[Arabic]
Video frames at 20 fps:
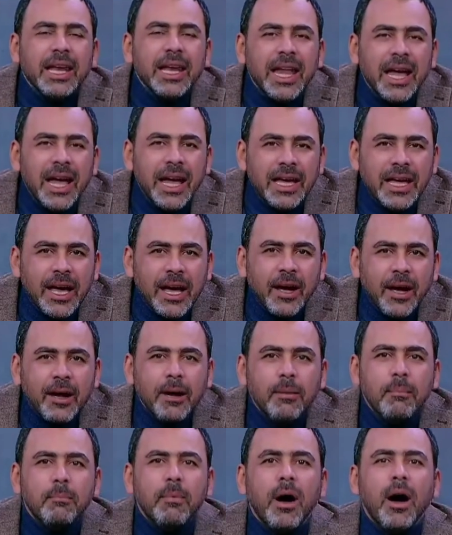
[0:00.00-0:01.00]
الهيئه
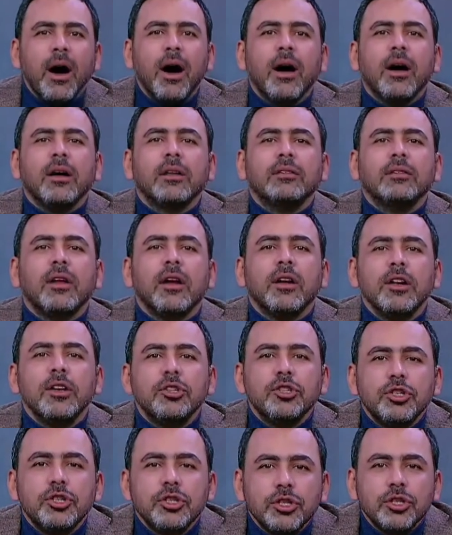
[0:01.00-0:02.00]
ما
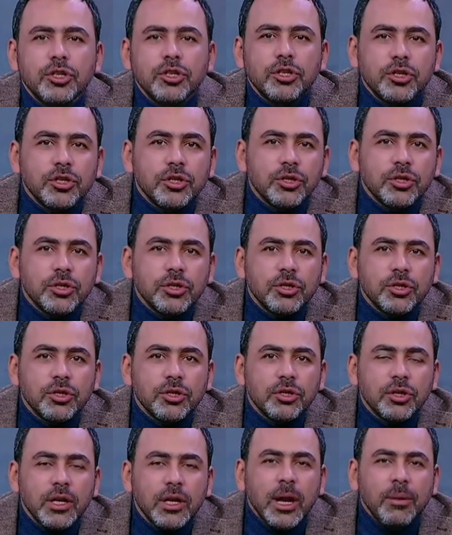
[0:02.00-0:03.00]
اخطرتش
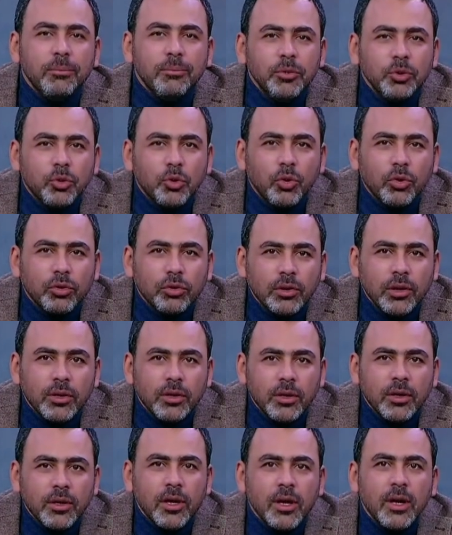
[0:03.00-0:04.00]
لم
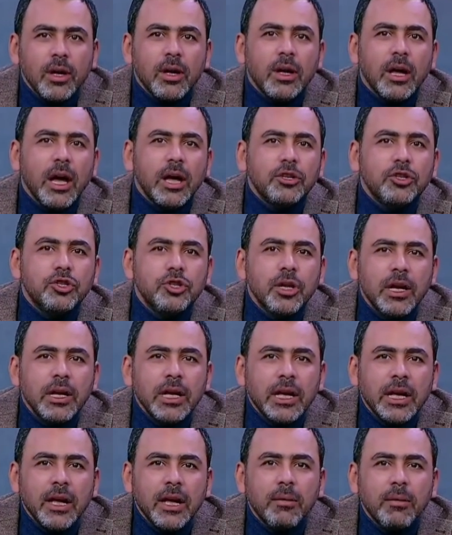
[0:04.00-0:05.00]
تخطر
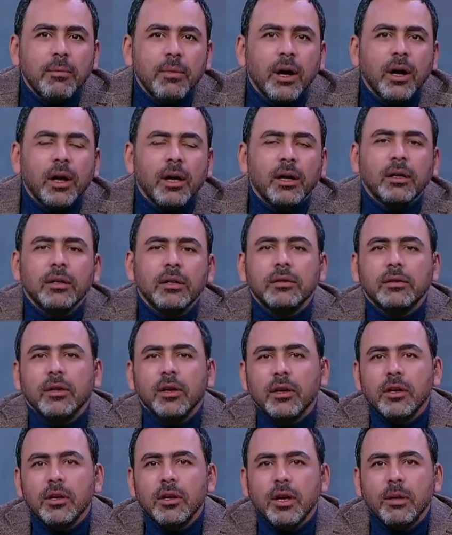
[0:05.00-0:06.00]
الشركه بغلق
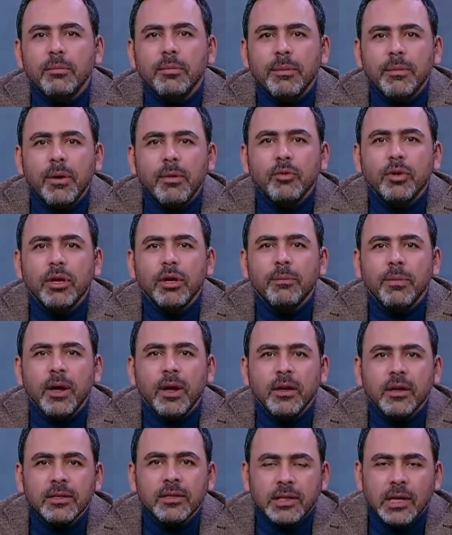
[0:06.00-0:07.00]
الطريق بموجب
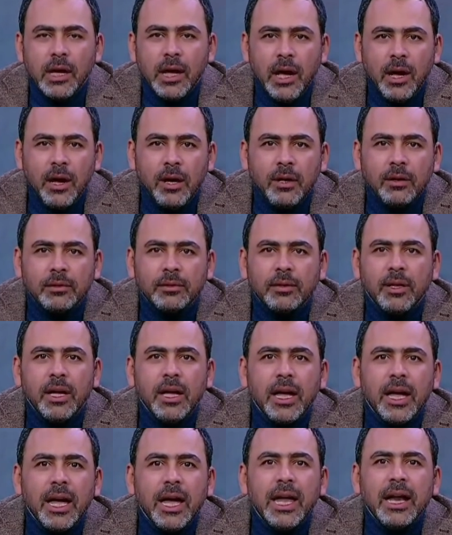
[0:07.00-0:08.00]
الاصلاحات
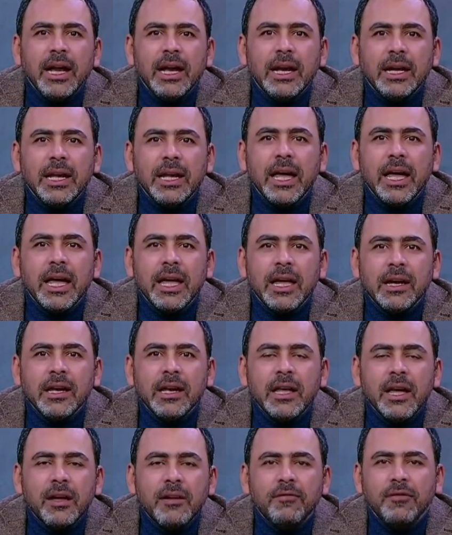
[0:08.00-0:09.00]

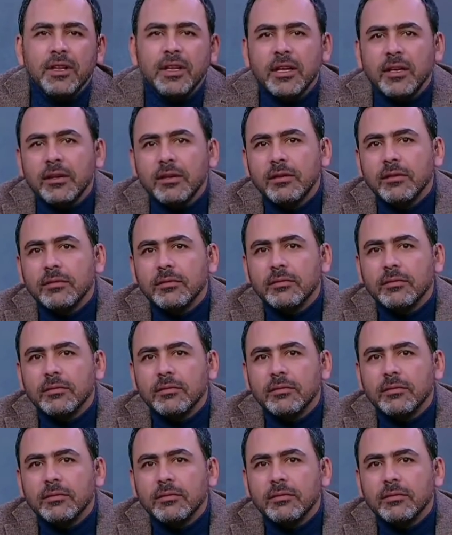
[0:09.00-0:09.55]
الجاريه فيه